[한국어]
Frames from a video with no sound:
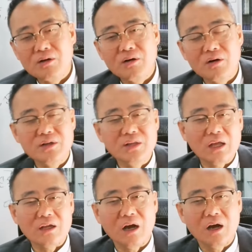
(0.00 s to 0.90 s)
어린
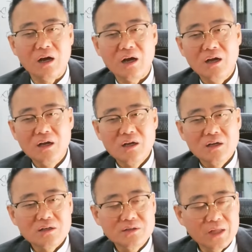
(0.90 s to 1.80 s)
나이가.
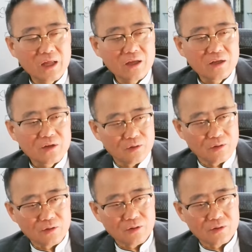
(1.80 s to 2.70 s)
근데
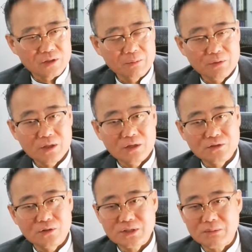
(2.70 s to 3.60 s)
이렇게 보니까
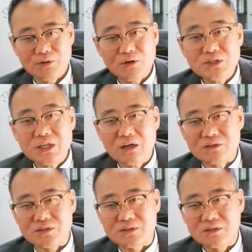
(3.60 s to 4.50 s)
저거 참
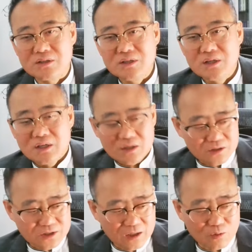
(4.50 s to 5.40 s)
성실하거든.
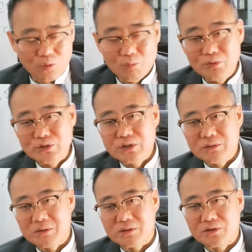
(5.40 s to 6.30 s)
쟤를
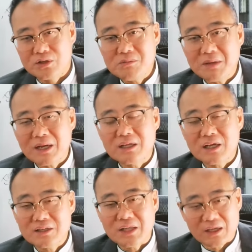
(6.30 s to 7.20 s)
공부시키면 쓸만한
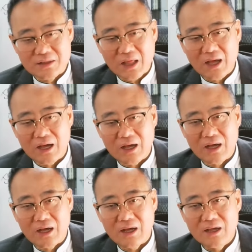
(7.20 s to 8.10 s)
인간 되겠다.
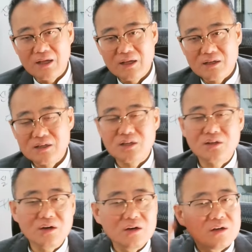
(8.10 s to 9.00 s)

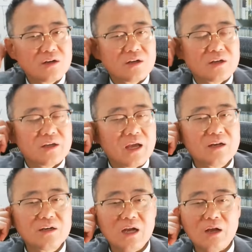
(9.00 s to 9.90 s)
그래서
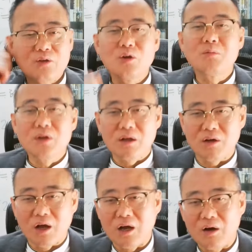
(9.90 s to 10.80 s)
얘를 학교를 보낸
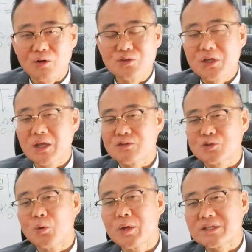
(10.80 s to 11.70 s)
거야. 어떻게
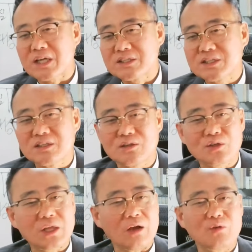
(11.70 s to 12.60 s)
종의 자식이
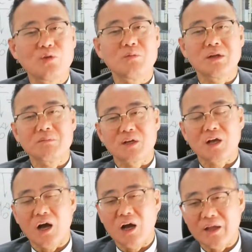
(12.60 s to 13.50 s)
이렇게 학교를
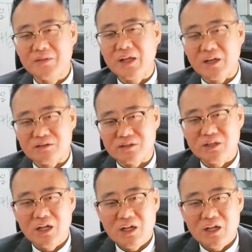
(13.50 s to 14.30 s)
보냅니까? 옛날에는